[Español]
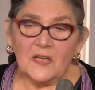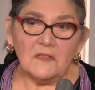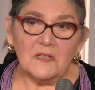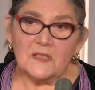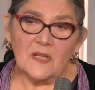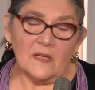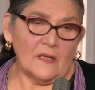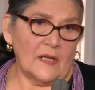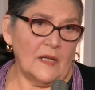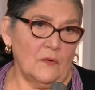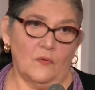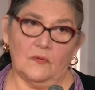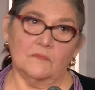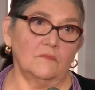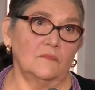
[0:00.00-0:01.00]
dicen que
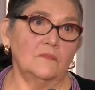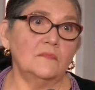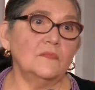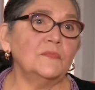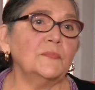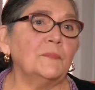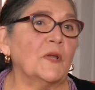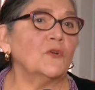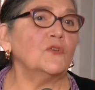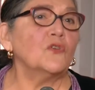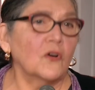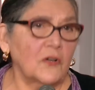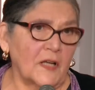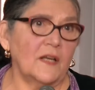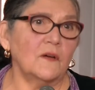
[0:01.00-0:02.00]
no. Pero
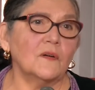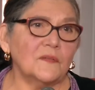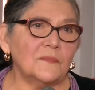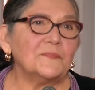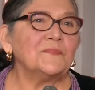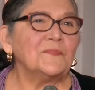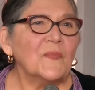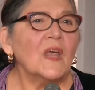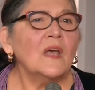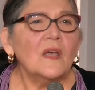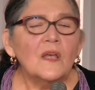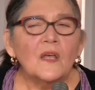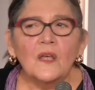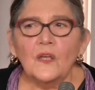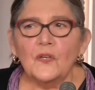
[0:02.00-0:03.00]
yo creo.
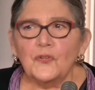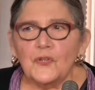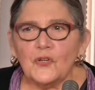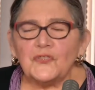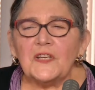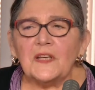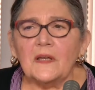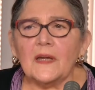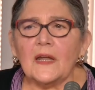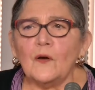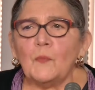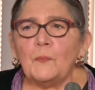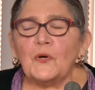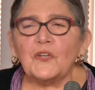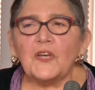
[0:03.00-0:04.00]
Yo sí
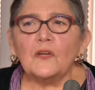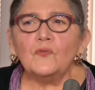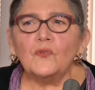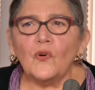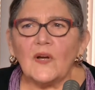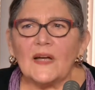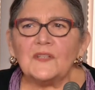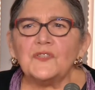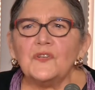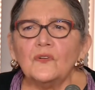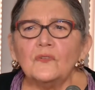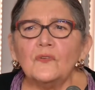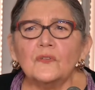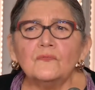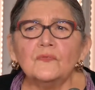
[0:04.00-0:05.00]
creo porque en una
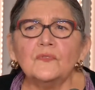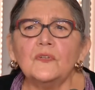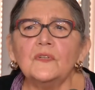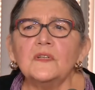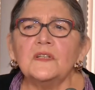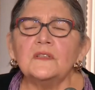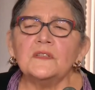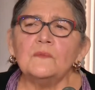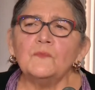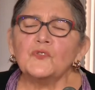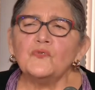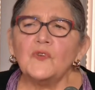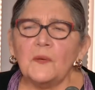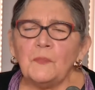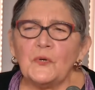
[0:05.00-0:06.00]
ocasión con, eh, que hicimos
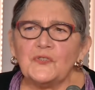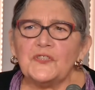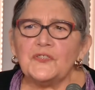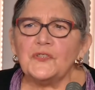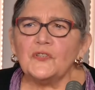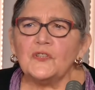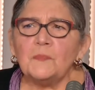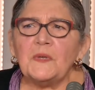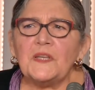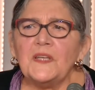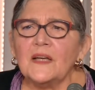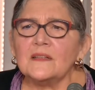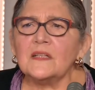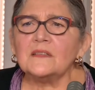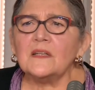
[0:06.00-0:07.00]
una exposición de
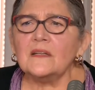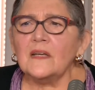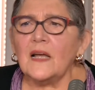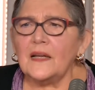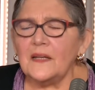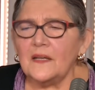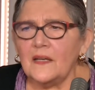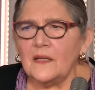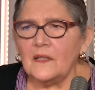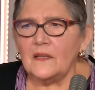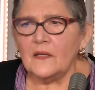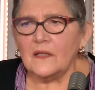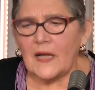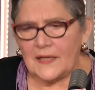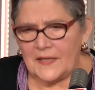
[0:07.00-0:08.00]
piñatas en,
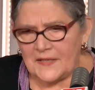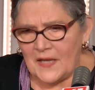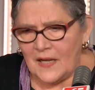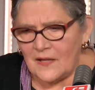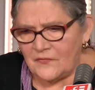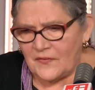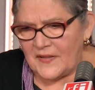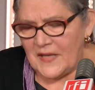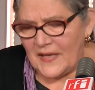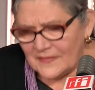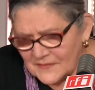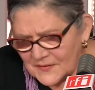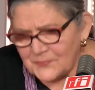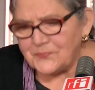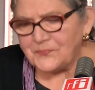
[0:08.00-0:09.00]
Galerías
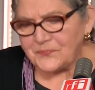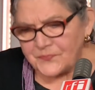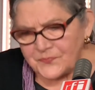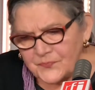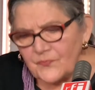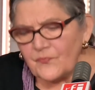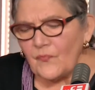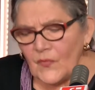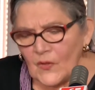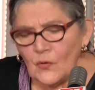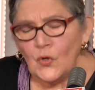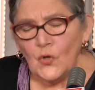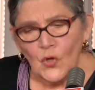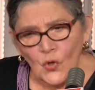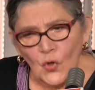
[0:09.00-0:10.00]
Lafayette,
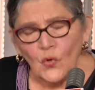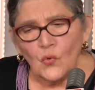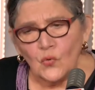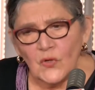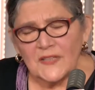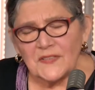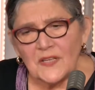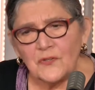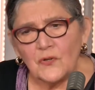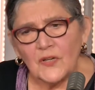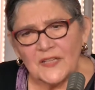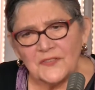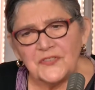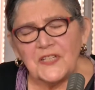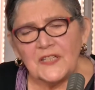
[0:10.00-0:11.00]
una
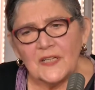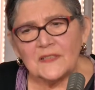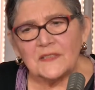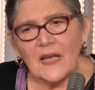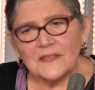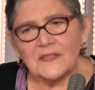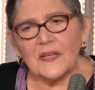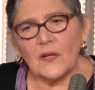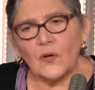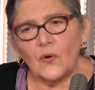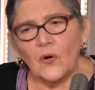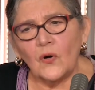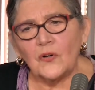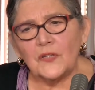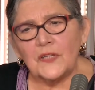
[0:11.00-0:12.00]
señora china se
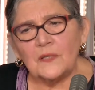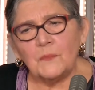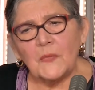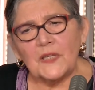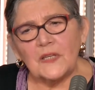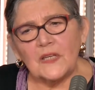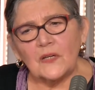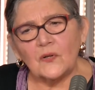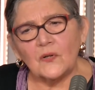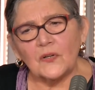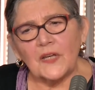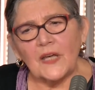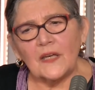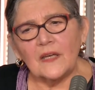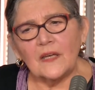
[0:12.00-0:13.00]
acercó y me dijo
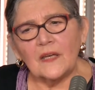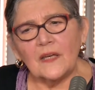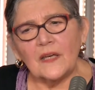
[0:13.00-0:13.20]
que